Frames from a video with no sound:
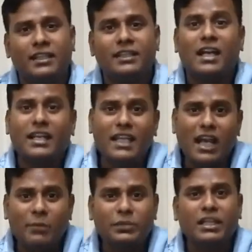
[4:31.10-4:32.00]
ताकि
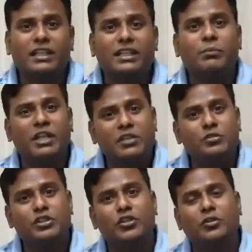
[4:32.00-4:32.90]
आपके घर की बड़ी
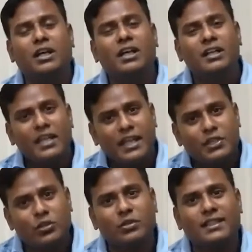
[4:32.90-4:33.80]
खुशियों का
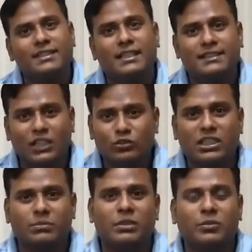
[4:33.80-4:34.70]
एक छोटा सा हिस्सा उन
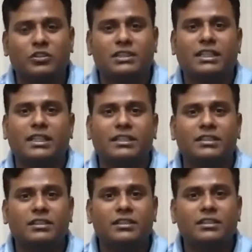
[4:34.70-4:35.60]
तक भी पहुँच सके
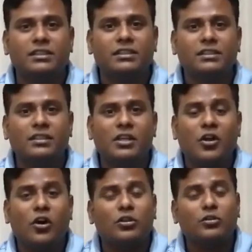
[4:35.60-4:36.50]

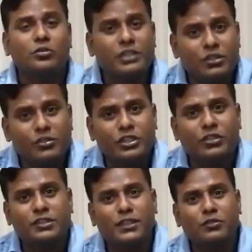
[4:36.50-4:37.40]
और उन्हीं
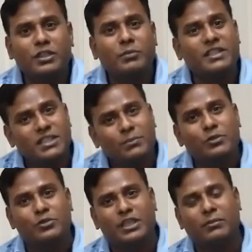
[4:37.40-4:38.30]
खुशियों से उनके बच्चे भी
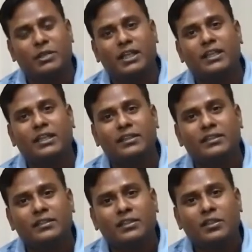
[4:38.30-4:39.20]
खुशियाँ
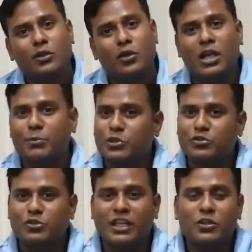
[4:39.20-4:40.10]
मनाएंगे और आपने तो
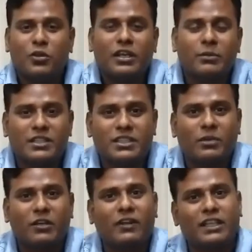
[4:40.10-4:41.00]
सुना ही होगा कि बच्चे
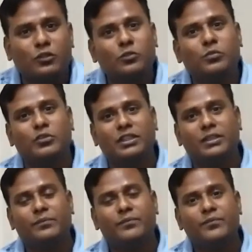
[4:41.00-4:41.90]
भगवान का रूप होते
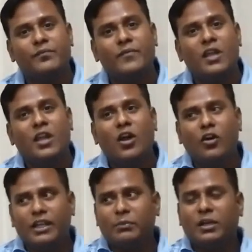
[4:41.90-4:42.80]
हैं
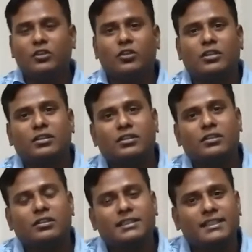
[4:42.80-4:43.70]
और एक बात और
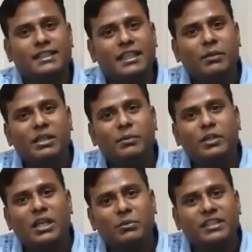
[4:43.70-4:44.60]
जैसा कि हमारे
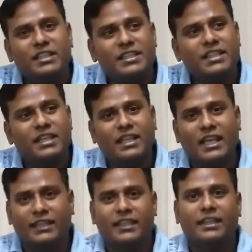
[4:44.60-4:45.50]
प्रधानमंत्री जी ये
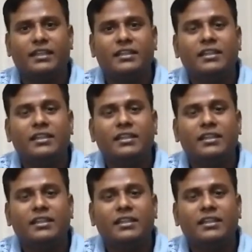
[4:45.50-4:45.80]
कहते हैं